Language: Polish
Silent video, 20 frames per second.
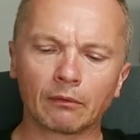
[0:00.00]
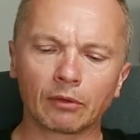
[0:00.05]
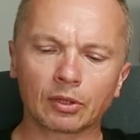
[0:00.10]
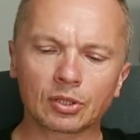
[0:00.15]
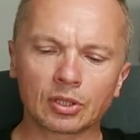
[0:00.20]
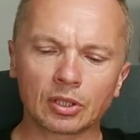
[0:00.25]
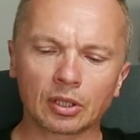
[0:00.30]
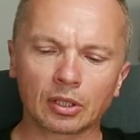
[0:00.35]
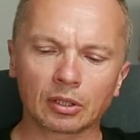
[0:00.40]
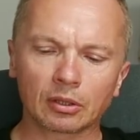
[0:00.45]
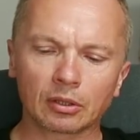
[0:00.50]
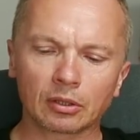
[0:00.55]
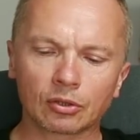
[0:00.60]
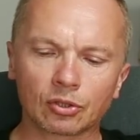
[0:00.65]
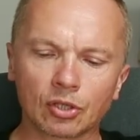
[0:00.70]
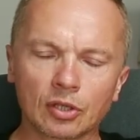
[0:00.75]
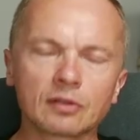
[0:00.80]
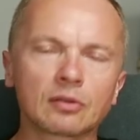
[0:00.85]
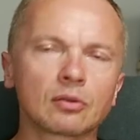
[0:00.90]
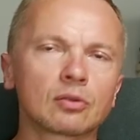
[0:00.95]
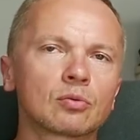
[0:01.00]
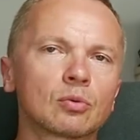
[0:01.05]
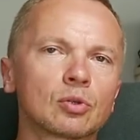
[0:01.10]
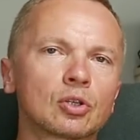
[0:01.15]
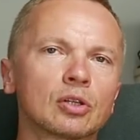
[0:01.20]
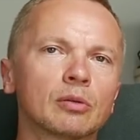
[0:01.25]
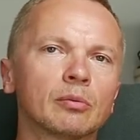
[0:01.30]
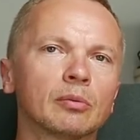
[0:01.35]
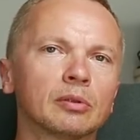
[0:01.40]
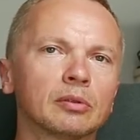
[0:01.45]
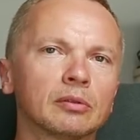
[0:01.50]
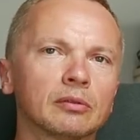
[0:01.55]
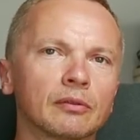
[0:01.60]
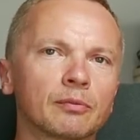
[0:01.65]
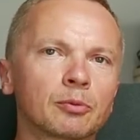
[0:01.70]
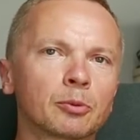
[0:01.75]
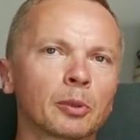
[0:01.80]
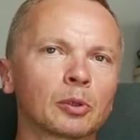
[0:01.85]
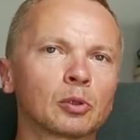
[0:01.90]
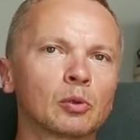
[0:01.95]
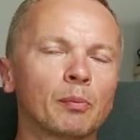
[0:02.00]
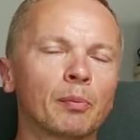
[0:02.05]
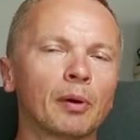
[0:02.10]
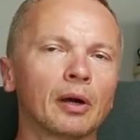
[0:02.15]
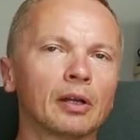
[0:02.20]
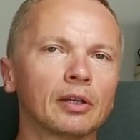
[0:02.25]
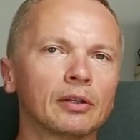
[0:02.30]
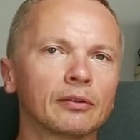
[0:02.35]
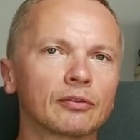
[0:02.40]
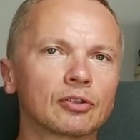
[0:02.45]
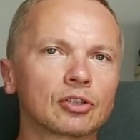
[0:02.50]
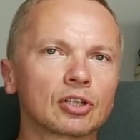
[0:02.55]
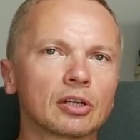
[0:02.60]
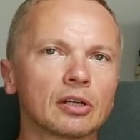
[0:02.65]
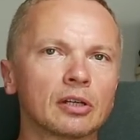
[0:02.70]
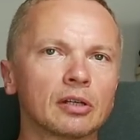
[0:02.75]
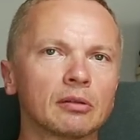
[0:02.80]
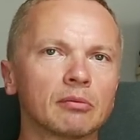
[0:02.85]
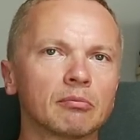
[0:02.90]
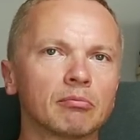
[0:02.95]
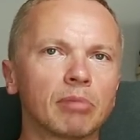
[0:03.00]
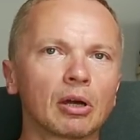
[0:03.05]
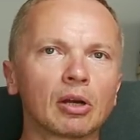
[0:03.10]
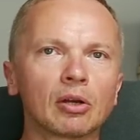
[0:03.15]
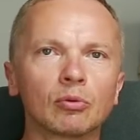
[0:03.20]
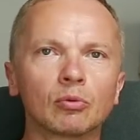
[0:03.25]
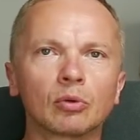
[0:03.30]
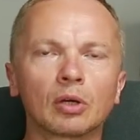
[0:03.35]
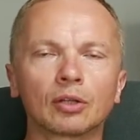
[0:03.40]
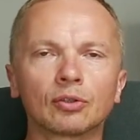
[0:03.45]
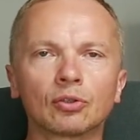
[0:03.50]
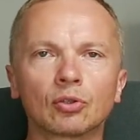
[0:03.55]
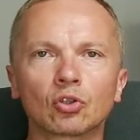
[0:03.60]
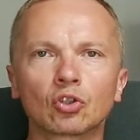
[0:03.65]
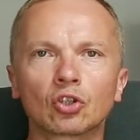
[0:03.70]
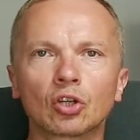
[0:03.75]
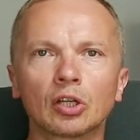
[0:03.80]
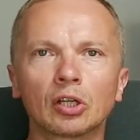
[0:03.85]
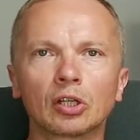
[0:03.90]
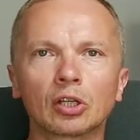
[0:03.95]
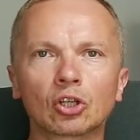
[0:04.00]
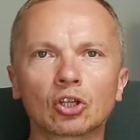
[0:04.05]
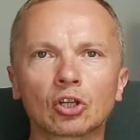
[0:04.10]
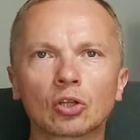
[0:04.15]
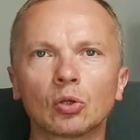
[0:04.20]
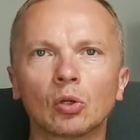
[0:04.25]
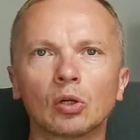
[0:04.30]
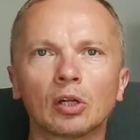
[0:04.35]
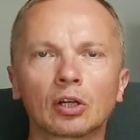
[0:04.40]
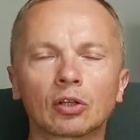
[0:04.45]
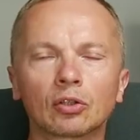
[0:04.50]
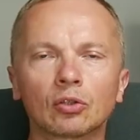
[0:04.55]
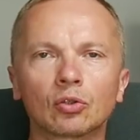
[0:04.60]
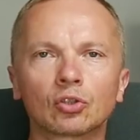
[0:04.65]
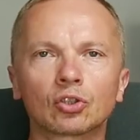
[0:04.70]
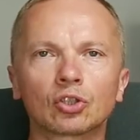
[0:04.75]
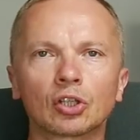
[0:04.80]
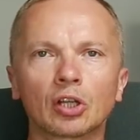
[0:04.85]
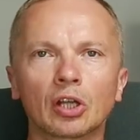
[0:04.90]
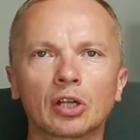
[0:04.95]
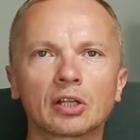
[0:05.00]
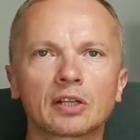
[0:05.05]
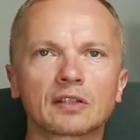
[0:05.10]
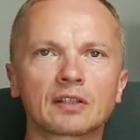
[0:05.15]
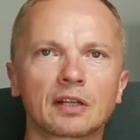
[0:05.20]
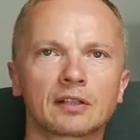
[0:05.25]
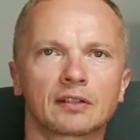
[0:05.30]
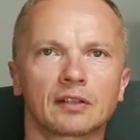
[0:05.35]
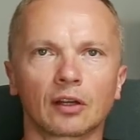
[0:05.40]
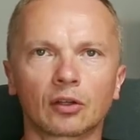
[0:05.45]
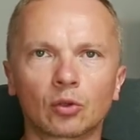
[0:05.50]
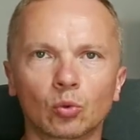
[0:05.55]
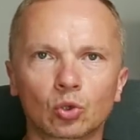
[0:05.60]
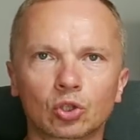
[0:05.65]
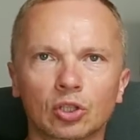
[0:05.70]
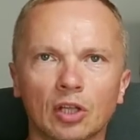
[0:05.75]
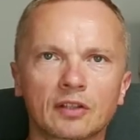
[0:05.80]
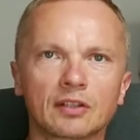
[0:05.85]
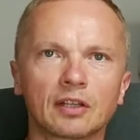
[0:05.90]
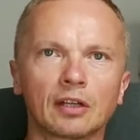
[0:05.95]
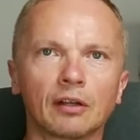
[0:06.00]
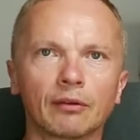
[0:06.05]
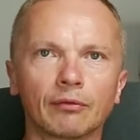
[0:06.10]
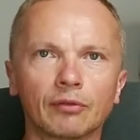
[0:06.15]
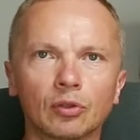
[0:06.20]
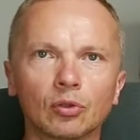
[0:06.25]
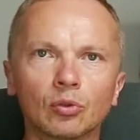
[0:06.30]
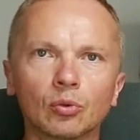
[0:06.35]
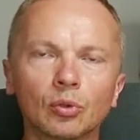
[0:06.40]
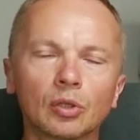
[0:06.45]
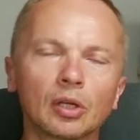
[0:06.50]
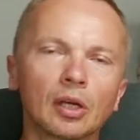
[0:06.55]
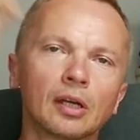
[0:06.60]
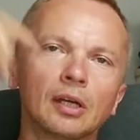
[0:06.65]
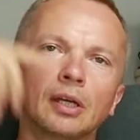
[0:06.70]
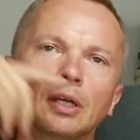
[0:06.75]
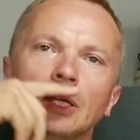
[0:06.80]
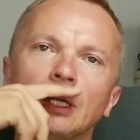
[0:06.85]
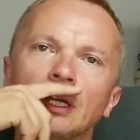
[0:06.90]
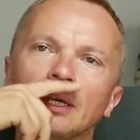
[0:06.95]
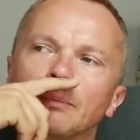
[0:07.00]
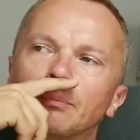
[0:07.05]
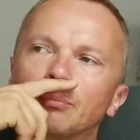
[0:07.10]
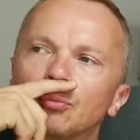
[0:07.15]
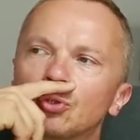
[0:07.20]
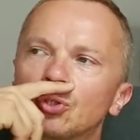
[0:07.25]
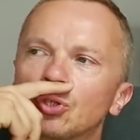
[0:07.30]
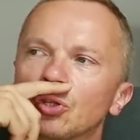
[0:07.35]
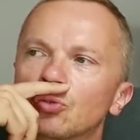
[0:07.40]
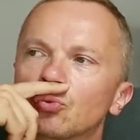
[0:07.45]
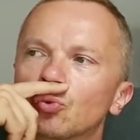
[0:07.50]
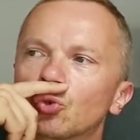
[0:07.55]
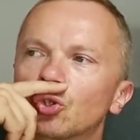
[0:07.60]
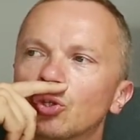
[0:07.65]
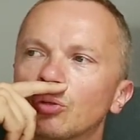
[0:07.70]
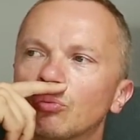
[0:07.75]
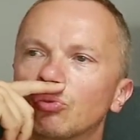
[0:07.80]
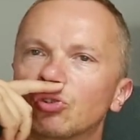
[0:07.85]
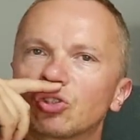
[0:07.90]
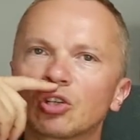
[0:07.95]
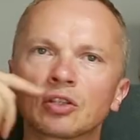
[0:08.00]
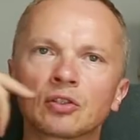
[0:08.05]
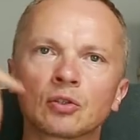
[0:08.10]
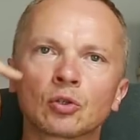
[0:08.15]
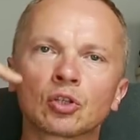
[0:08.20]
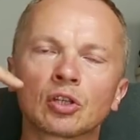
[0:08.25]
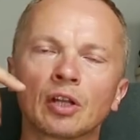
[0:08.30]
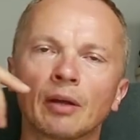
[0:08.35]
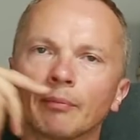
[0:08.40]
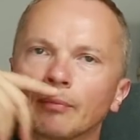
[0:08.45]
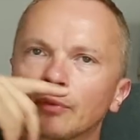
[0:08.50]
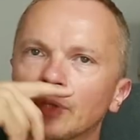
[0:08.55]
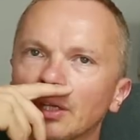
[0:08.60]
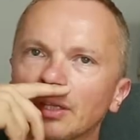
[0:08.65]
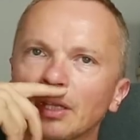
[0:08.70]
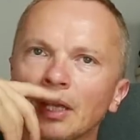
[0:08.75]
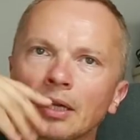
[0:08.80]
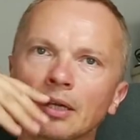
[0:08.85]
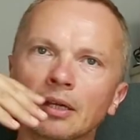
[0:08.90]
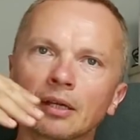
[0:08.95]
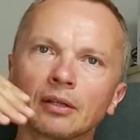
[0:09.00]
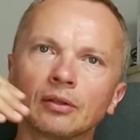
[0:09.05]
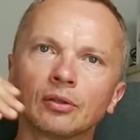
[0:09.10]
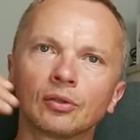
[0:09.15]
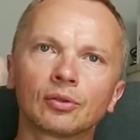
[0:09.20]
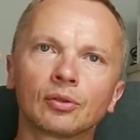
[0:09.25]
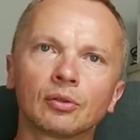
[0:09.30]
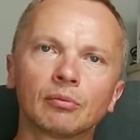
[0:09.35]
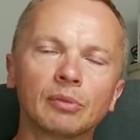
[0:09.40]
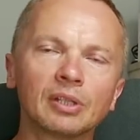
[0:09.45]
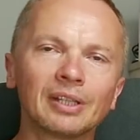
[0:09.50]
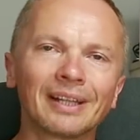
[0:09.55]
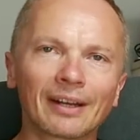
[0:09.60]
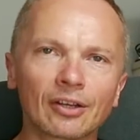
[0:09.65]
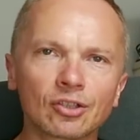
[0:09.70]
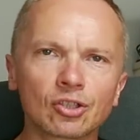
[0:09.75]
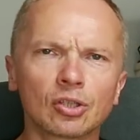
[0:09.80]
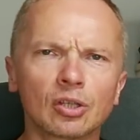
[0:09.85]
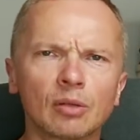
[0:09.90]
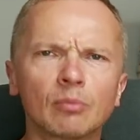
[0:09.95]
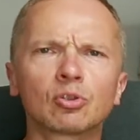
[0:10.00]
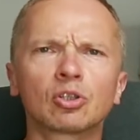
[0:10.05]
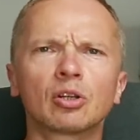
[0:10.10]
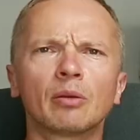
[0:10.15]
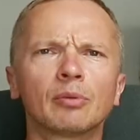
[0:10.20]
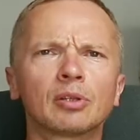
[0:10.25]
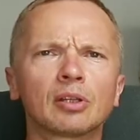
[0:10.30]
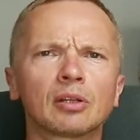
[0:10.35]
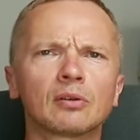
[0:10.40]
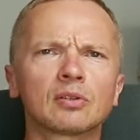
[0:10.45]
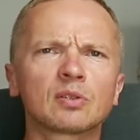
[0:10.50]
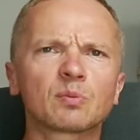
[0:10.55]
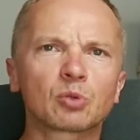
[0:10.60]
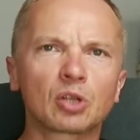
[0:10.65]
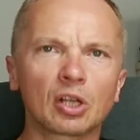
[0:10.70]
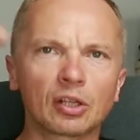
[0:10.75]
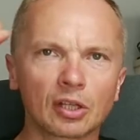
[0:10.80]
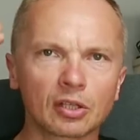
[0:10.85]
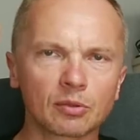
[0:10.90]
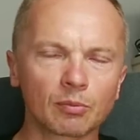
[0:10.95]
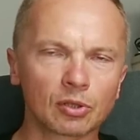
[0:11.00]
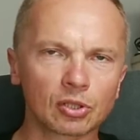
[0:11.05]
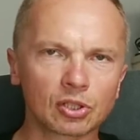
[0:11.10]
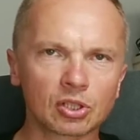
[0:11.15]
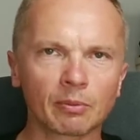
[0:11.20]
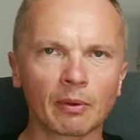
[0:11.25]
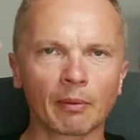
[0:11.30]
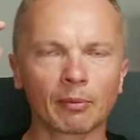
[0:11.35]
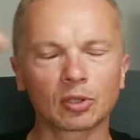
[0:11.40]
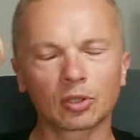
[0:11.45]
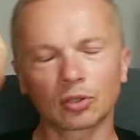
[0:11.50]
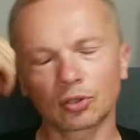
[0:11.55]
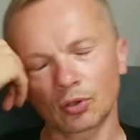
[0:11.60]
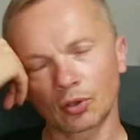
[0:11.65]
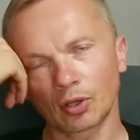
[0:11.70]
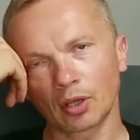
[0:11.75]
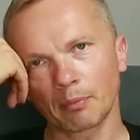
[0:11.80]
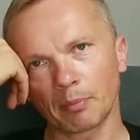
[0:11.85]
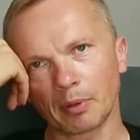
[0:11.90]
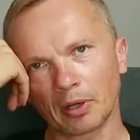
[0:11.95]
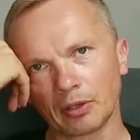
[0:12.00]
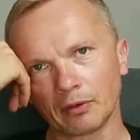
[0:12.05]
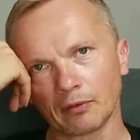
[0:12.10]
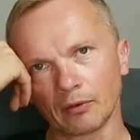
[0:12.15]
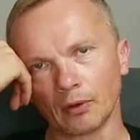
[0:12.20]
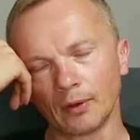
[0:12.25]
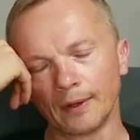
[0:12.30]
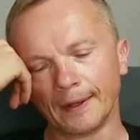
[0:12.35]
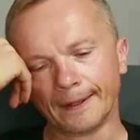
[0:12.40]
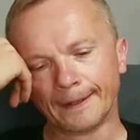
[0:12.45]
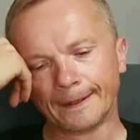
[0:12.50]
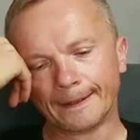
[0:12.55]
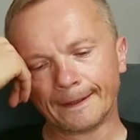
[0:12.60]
Właśnie często słyszymy w przypadku paliw, że baryłka drożeje, że dolar drożeje na stacjach już ta cena winduje, później słyszymy, że coś tam tanieje, no to my na razie nie możemy tego sprzedać, bo jeszcze mamy to drogie paliwo.